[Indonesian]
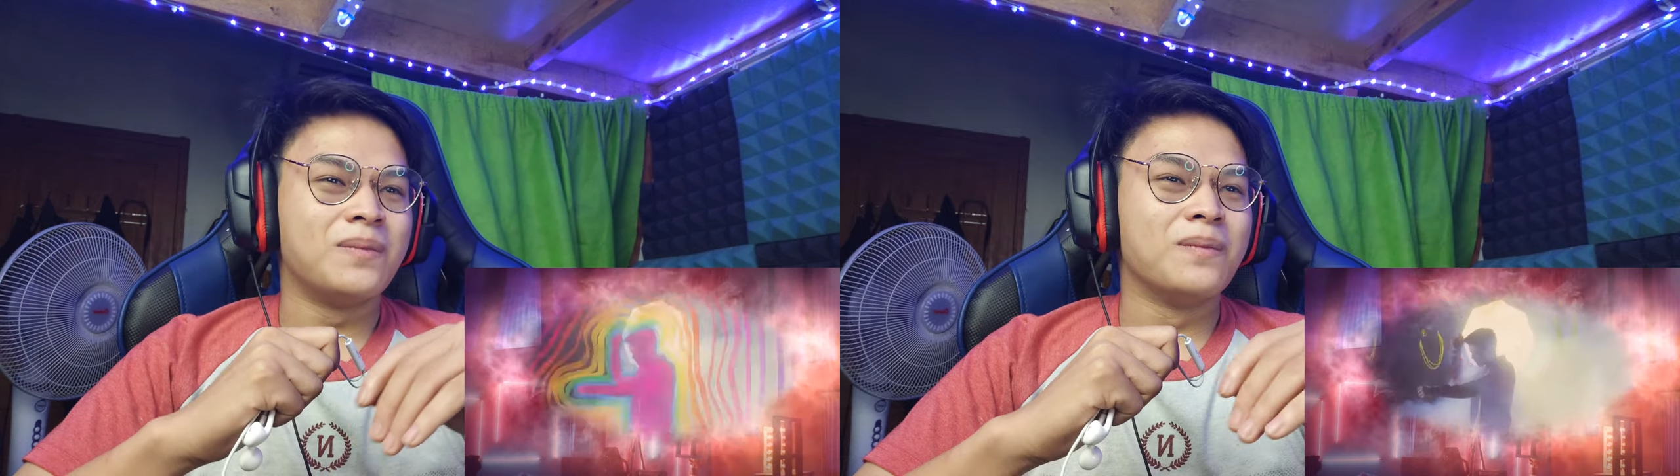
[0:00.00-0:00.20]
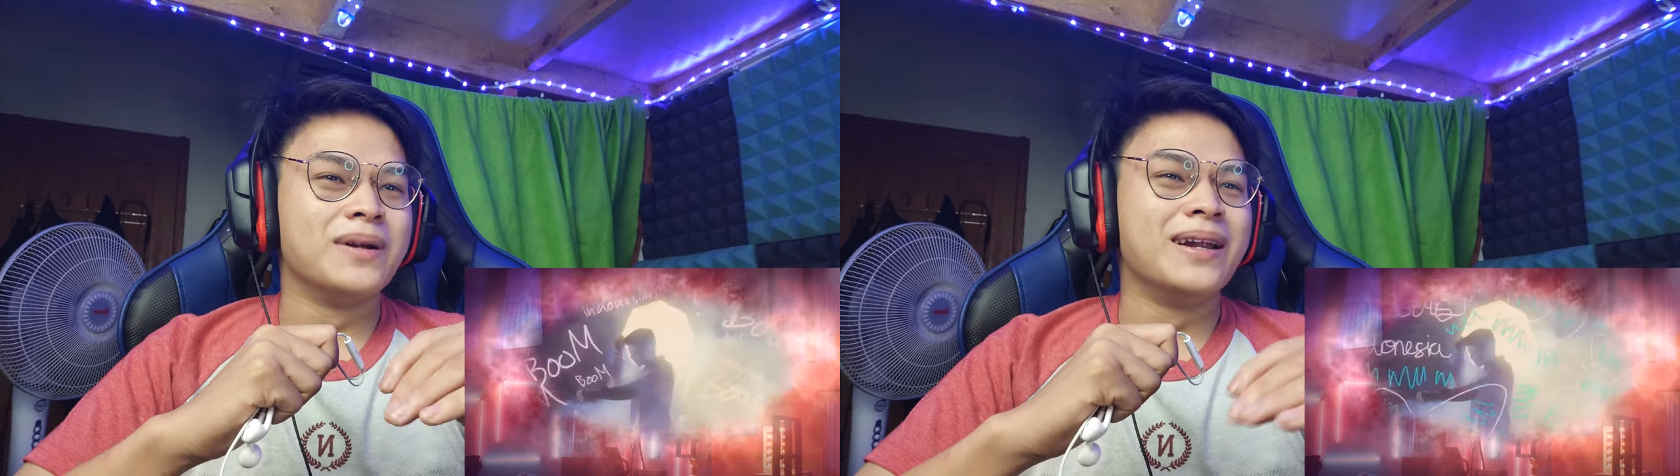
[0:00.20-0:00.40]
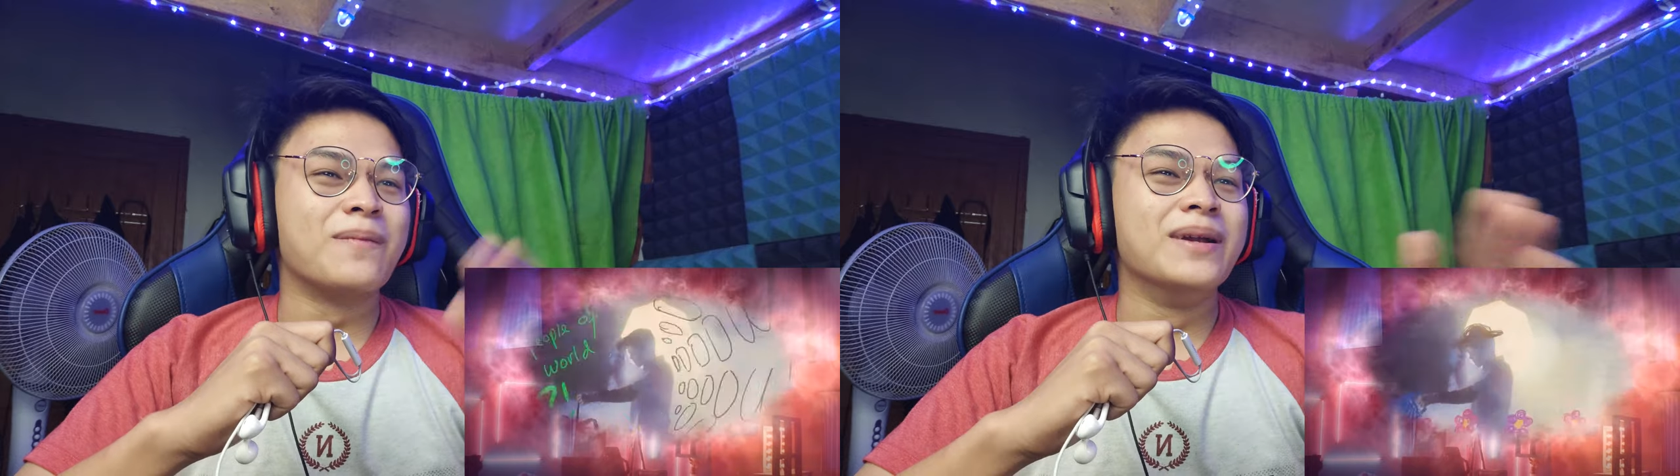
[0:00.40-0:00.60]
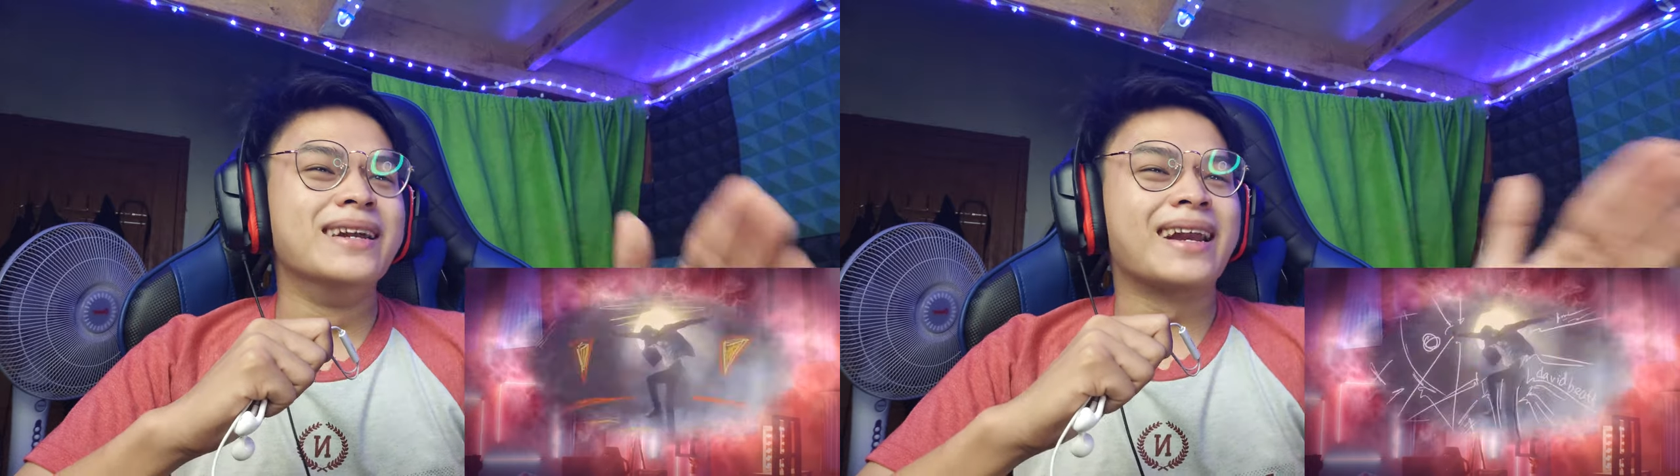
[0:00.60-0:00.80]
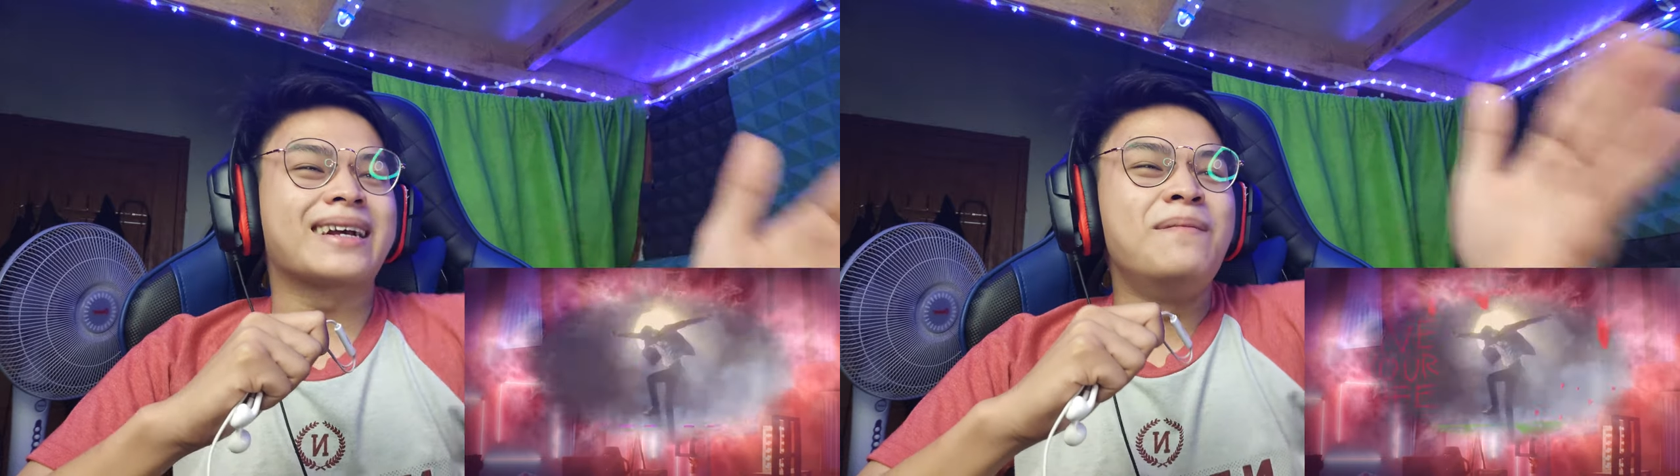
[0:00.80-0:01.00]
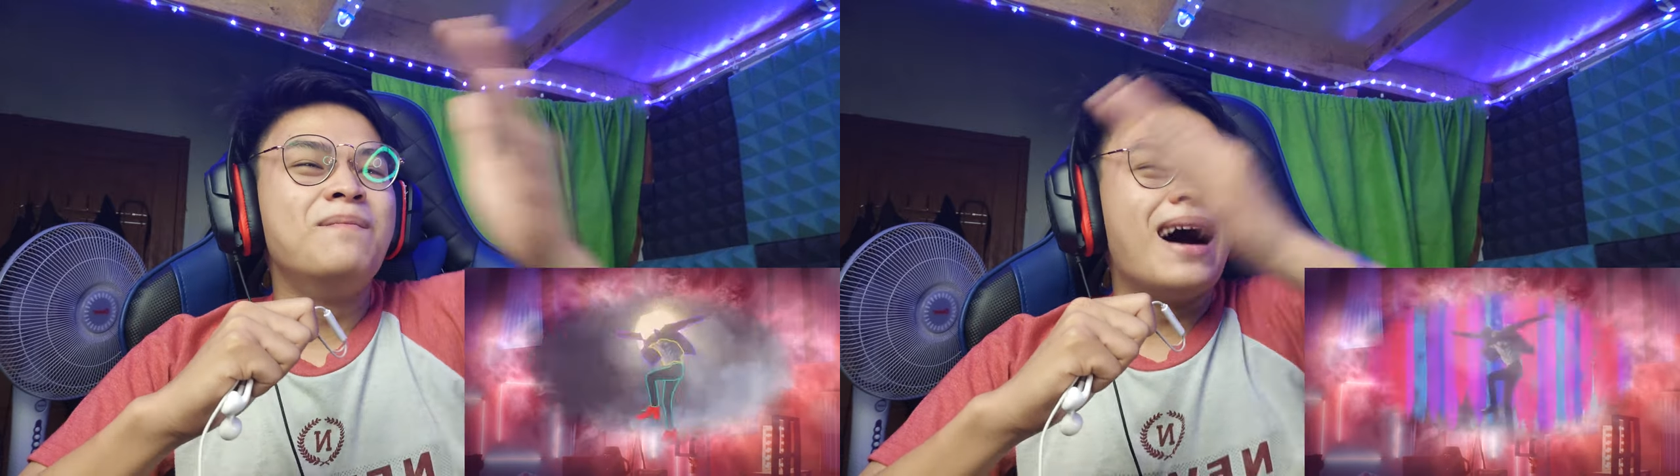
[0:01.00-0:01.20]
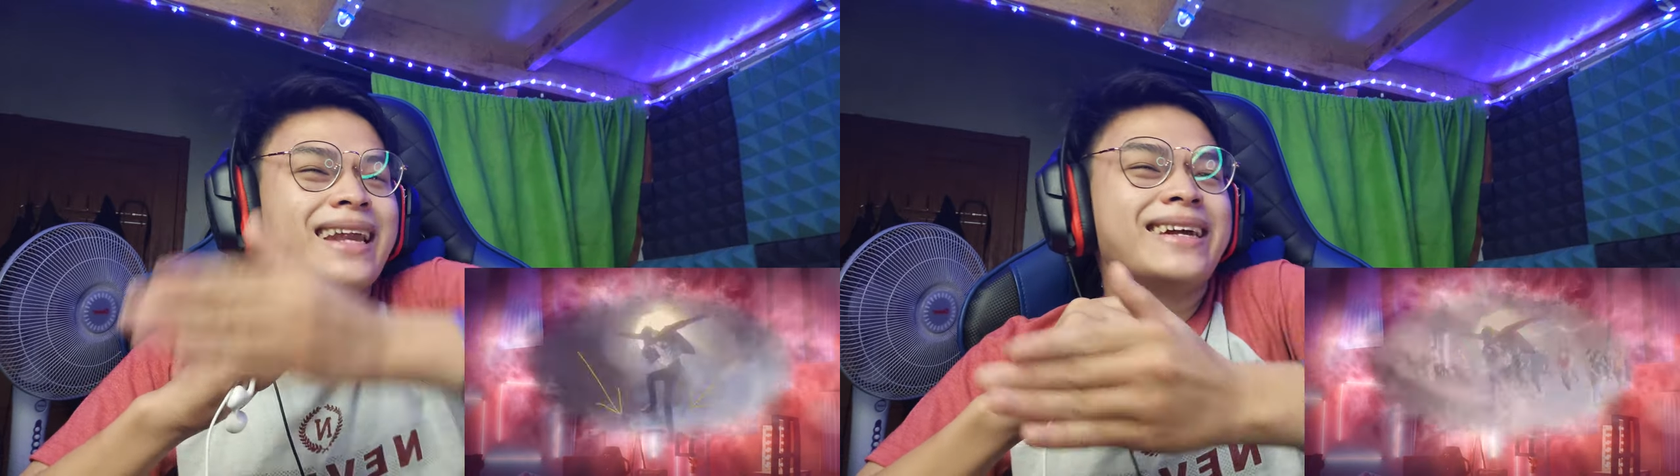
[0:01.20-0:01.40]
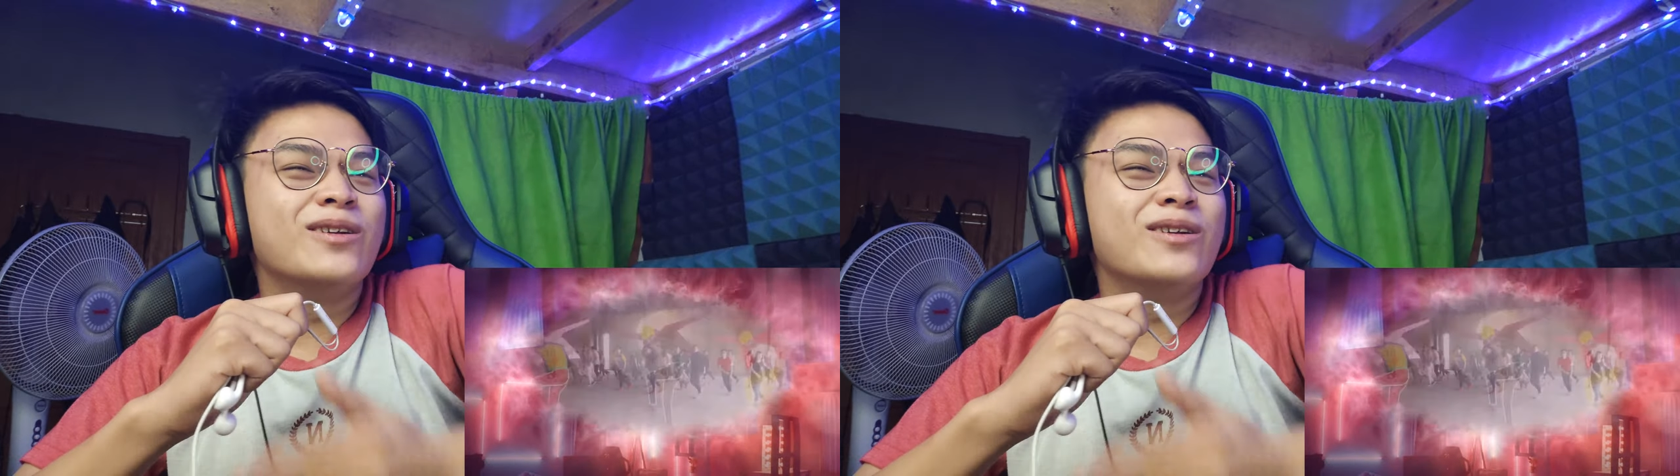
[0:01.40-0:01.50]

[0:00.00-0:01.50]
bener-bener kembali